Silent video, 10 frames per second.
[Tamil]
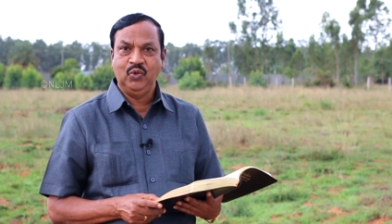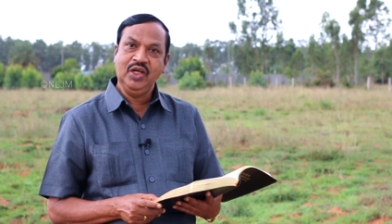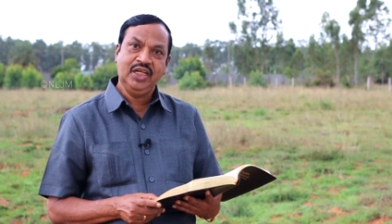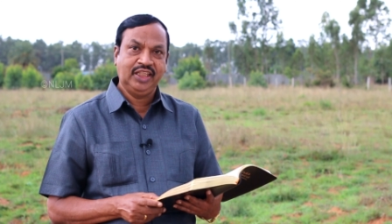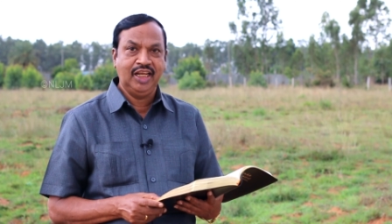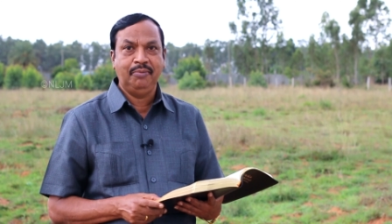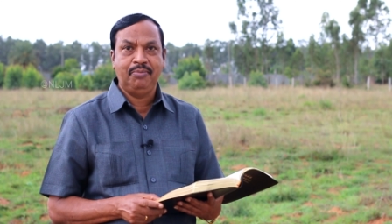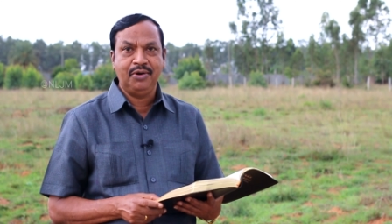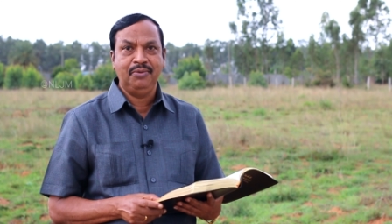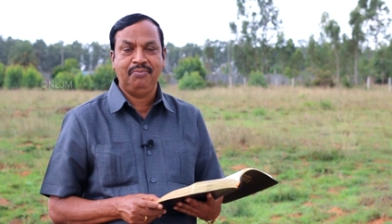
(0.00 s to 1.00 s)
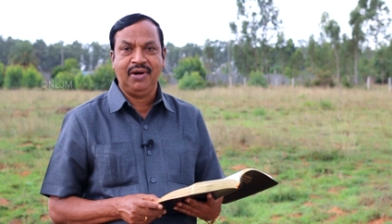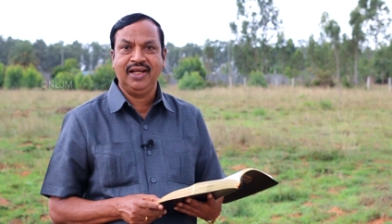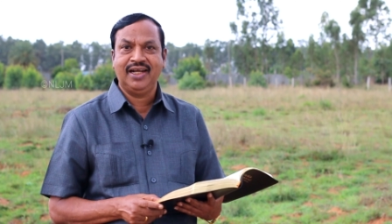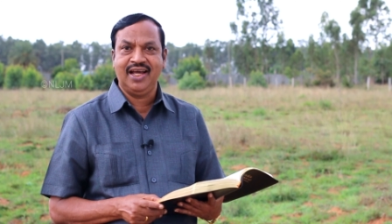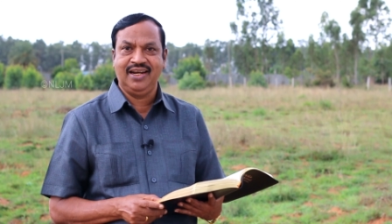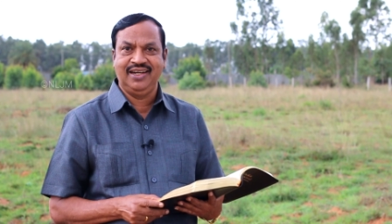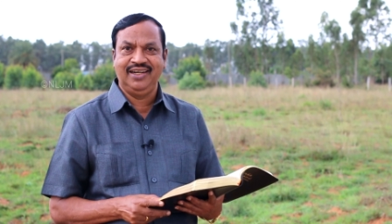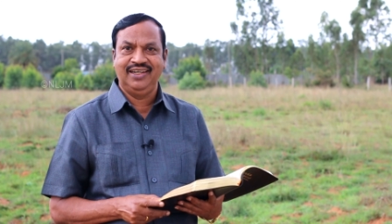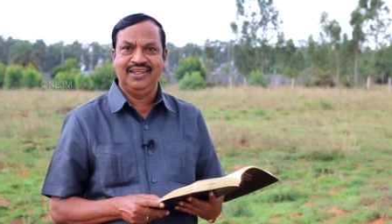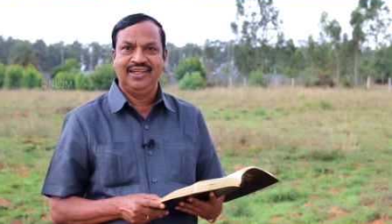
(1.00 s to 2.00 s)
உலகத்திலே பெரும்
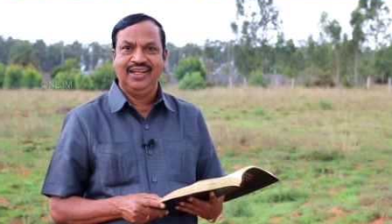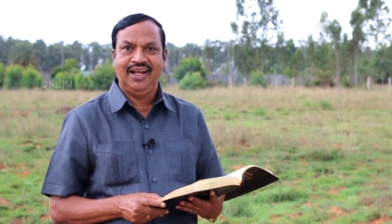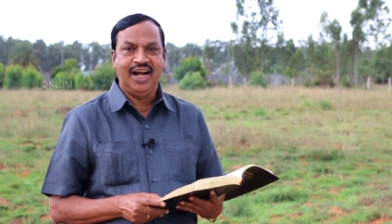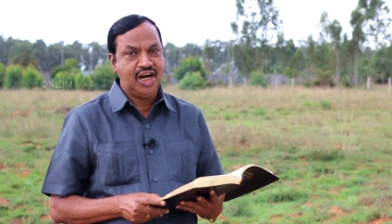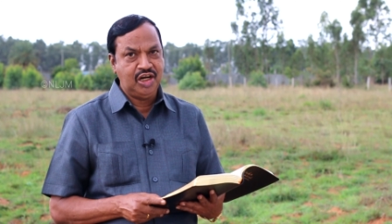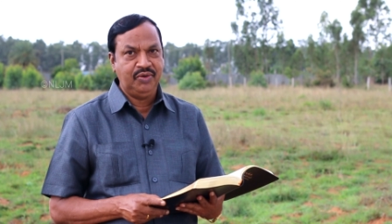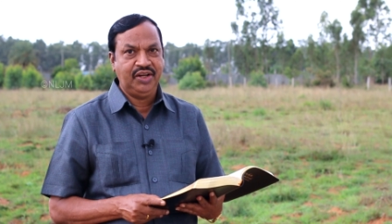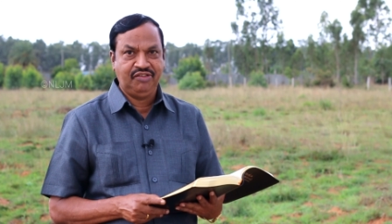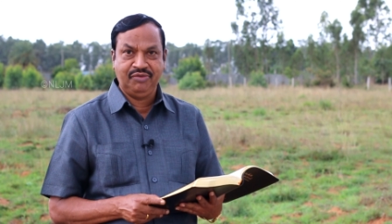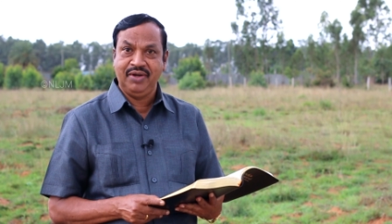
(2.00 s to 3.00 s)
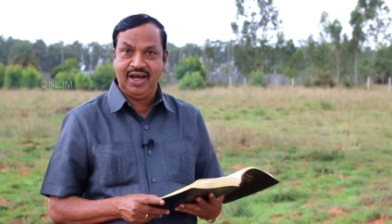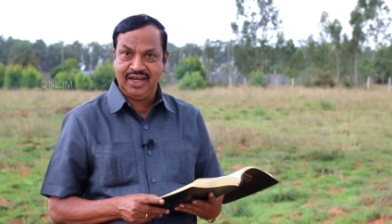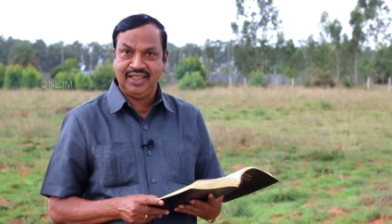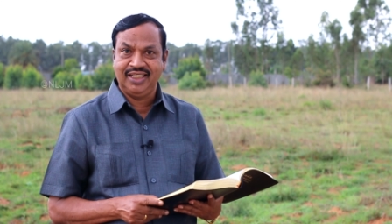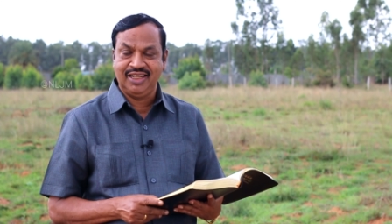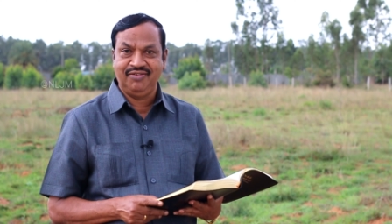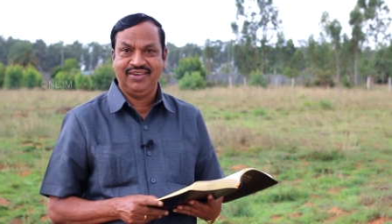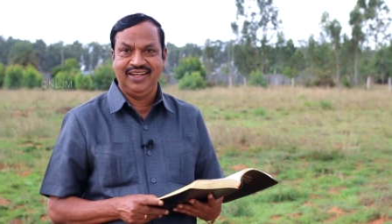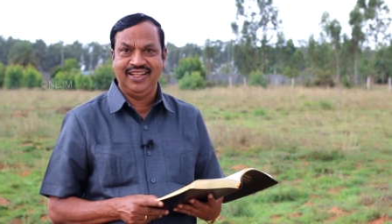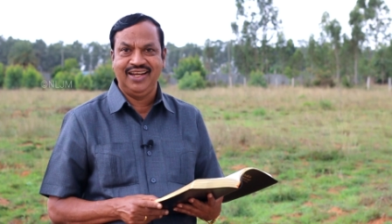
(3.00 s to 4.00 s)
பணக்காரர்கள் ஆண்டவர் இயேசுவை
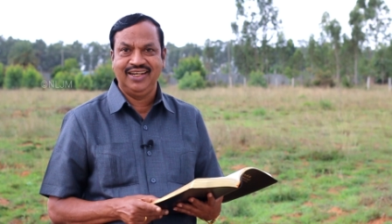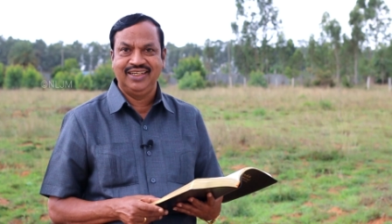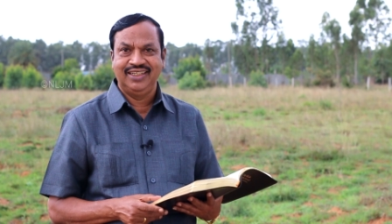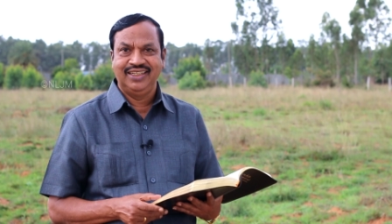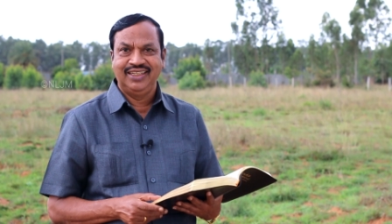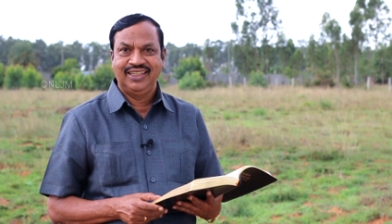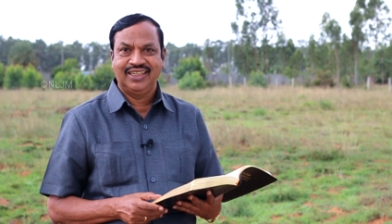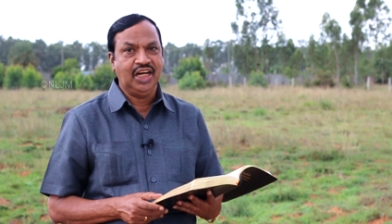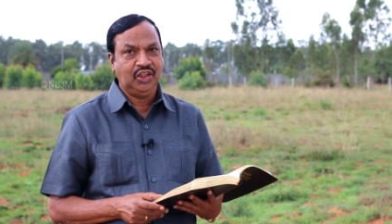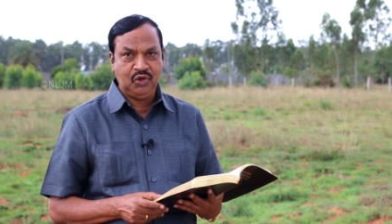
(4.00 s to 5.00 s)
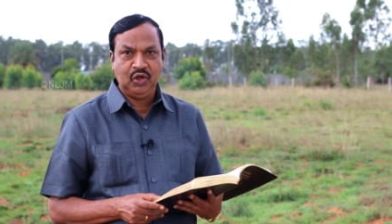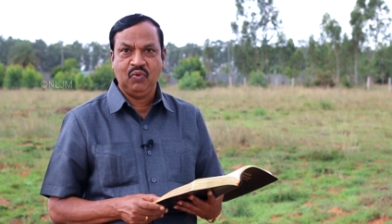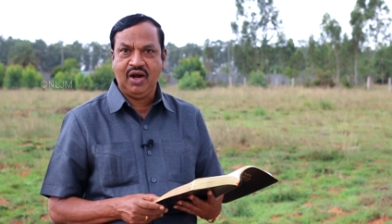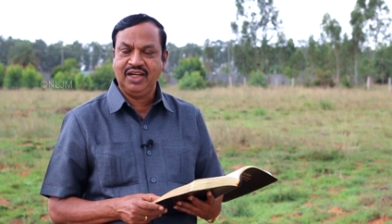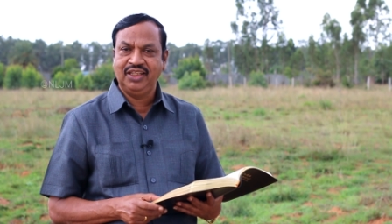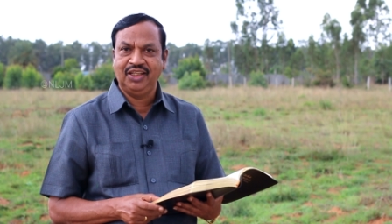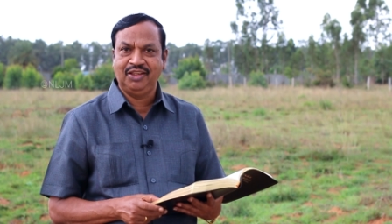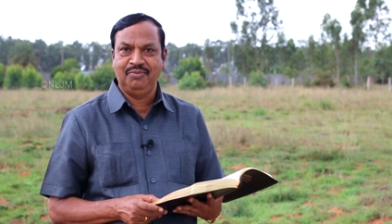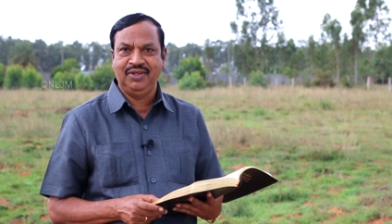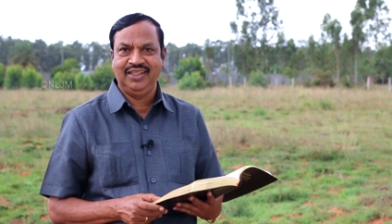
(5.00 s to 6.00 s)
ஆராதிக்கிறவர்கள் தான் கர்த்தருடைய
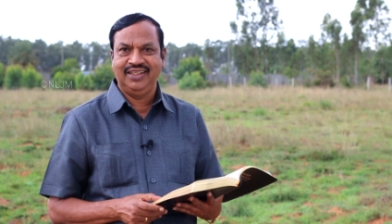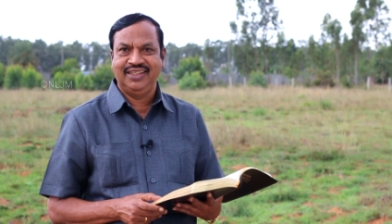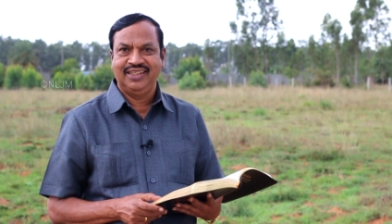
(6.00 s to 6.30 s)
வாக்குத்தத்தம் அது